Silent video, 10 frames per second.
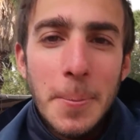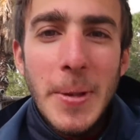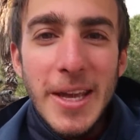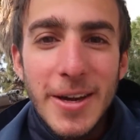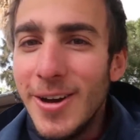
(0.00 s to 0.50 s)

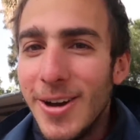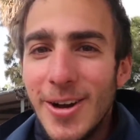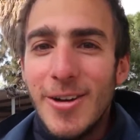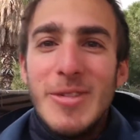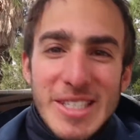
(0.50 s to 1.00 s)
mais,
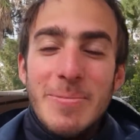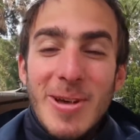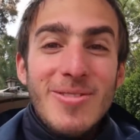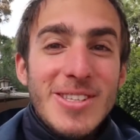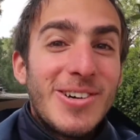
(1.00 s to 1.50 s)
euh, mais c'est
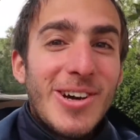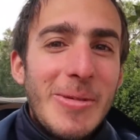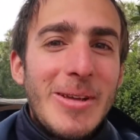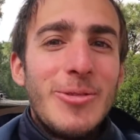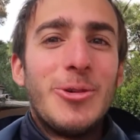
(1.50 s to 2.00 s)
pas évident
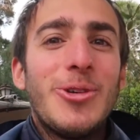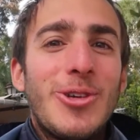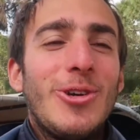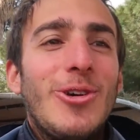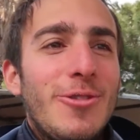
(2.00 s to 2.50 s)
quand même
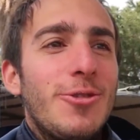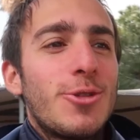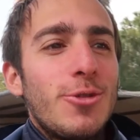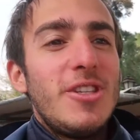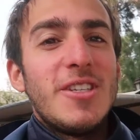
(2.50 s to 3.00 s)
donc euh, il faut
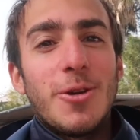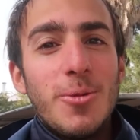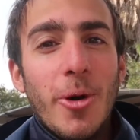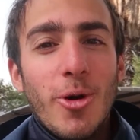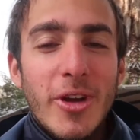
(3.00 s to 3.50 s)
que je trouve des
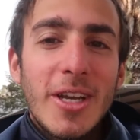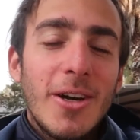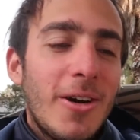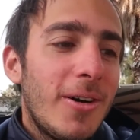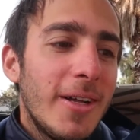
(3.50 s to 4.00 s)
arguments
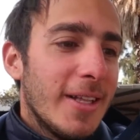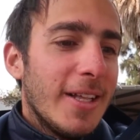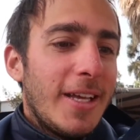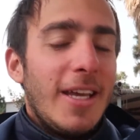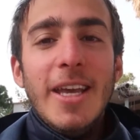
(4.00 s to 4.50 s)
convaincants
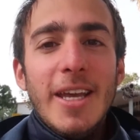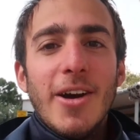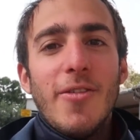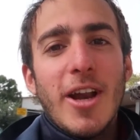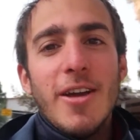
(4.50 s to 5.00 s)
et
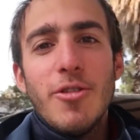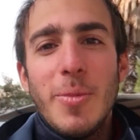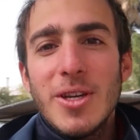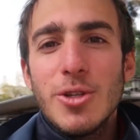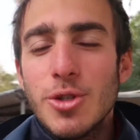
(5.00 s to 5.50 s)
voilà il faut
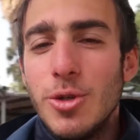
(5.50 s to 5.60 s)
pas que